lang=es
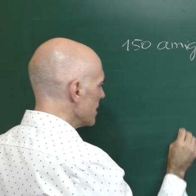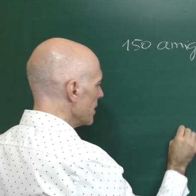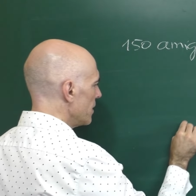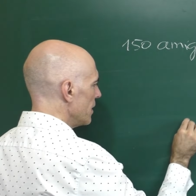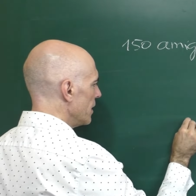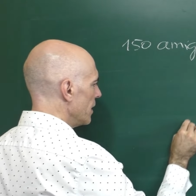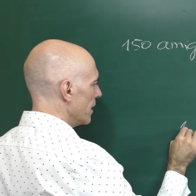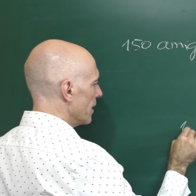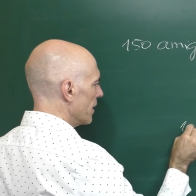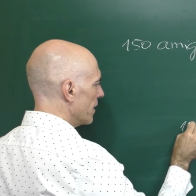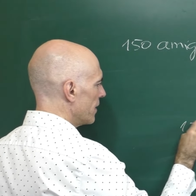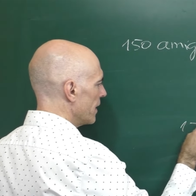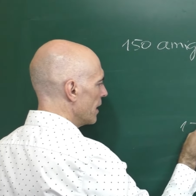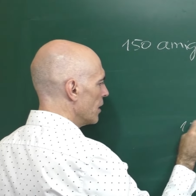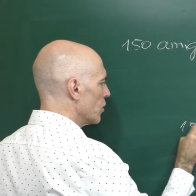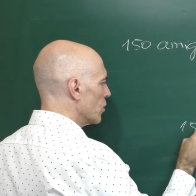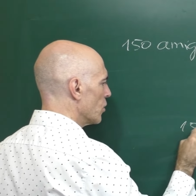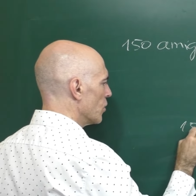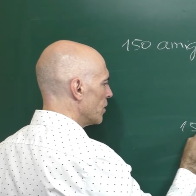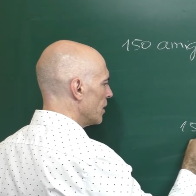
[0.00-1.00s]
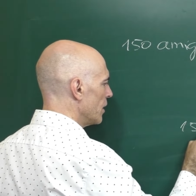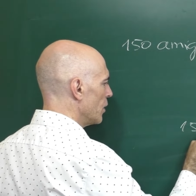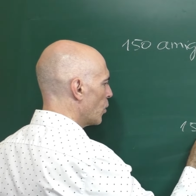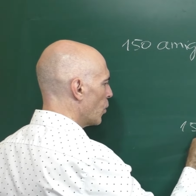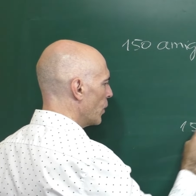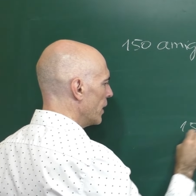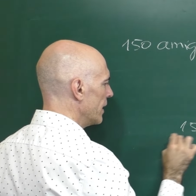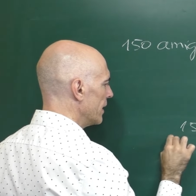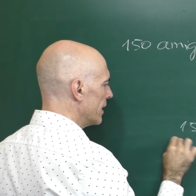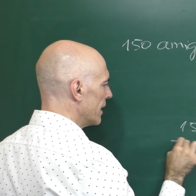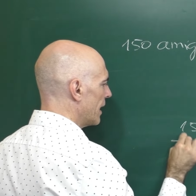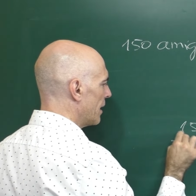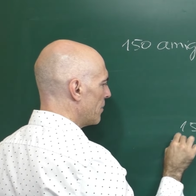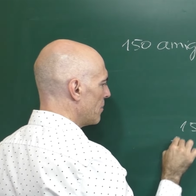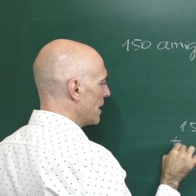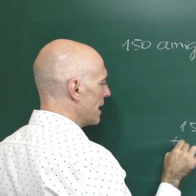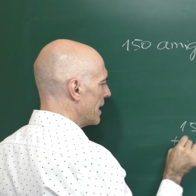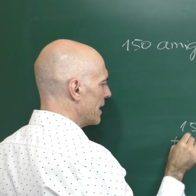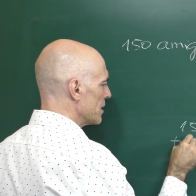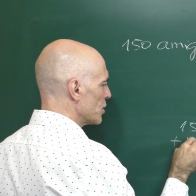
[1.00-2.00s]
decir, 150
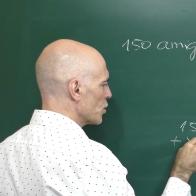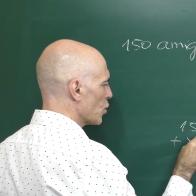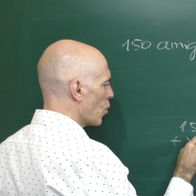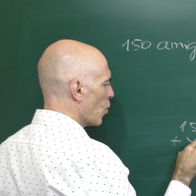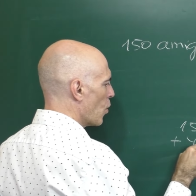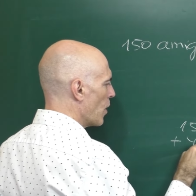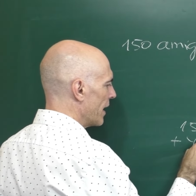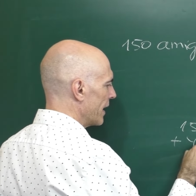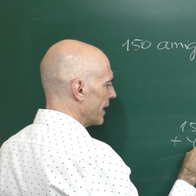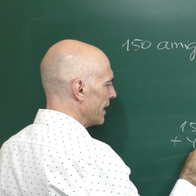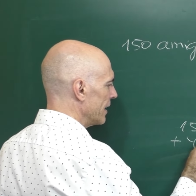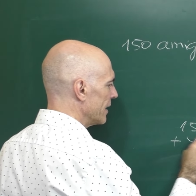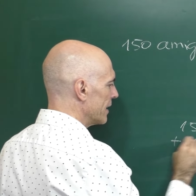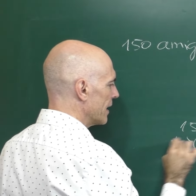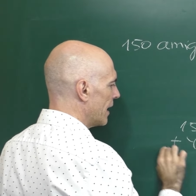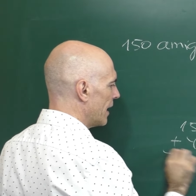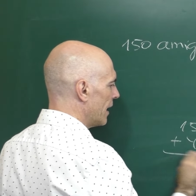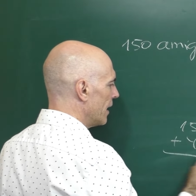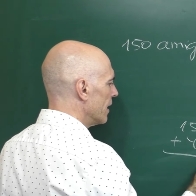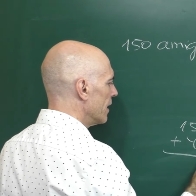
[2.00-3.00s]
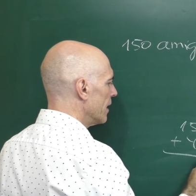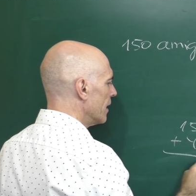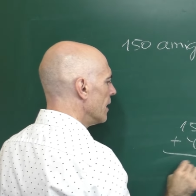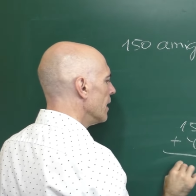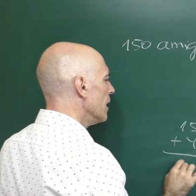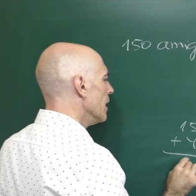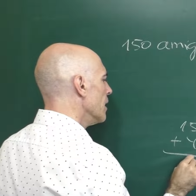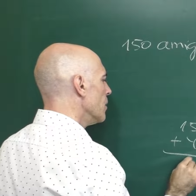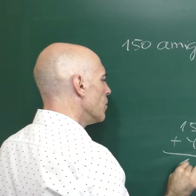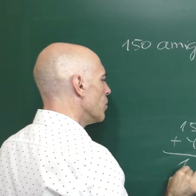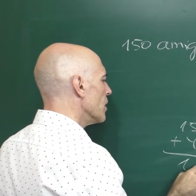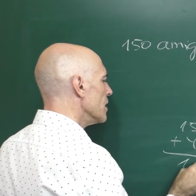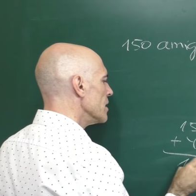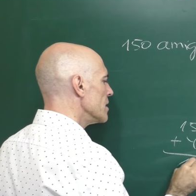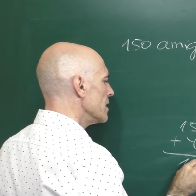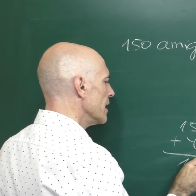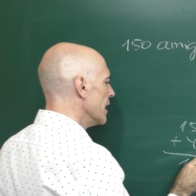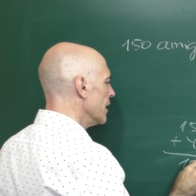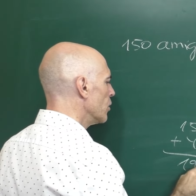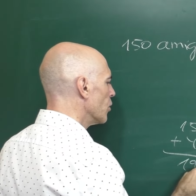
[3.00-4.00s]
más 40,
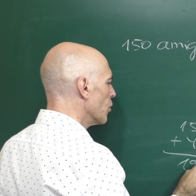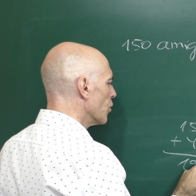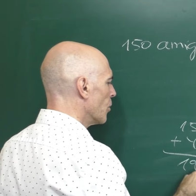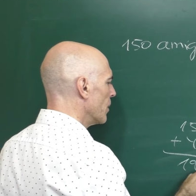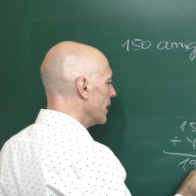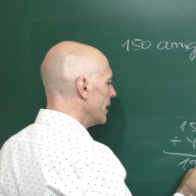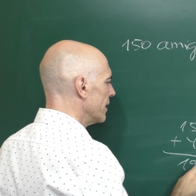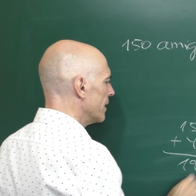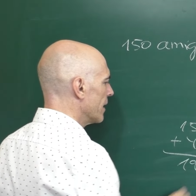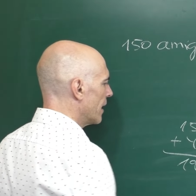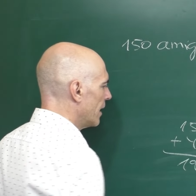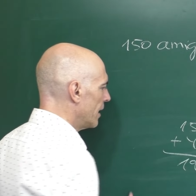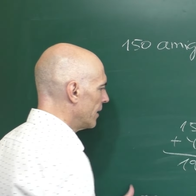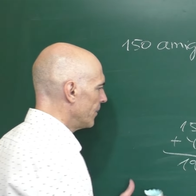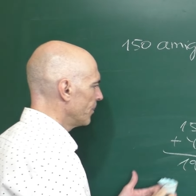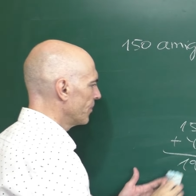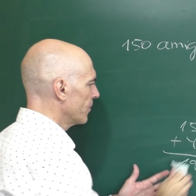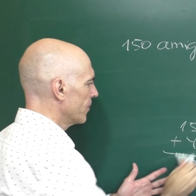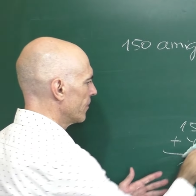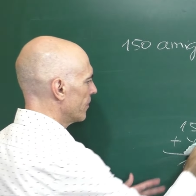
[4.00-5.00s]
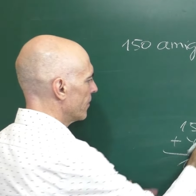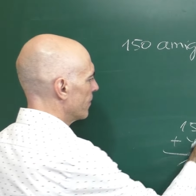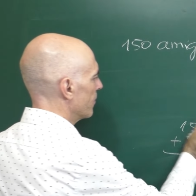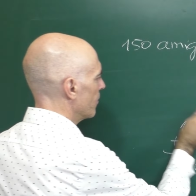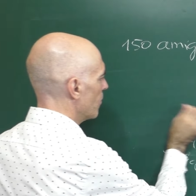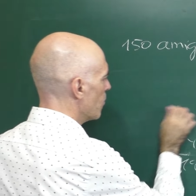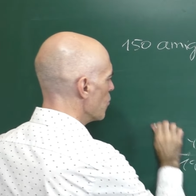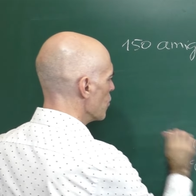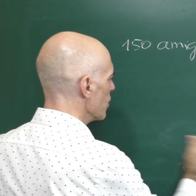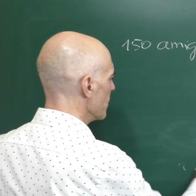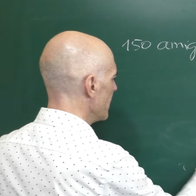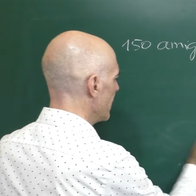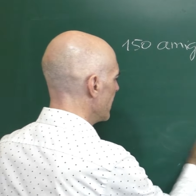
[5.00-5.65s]
pues 190. Muy